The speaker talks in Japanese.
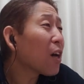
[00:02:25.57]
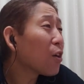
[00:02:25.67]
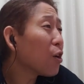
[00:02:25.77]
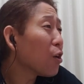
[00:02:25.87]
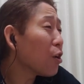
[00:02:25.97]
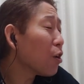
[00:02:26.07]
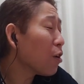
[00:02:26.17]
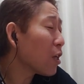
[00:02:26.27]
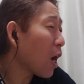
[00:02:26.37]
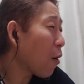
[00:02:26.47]
く
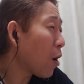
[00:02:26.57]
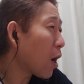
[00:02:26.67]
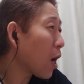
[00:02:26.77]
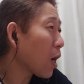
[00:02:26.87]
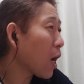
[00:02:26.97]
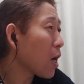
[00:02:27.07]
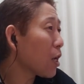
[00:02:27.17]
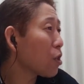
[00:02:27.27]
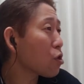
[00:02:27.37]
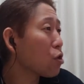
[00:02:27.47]
柔らかい
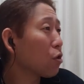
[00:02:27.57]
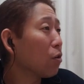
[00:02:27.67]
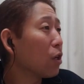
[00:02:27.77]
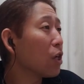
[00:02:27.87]
ね、ジェシー君。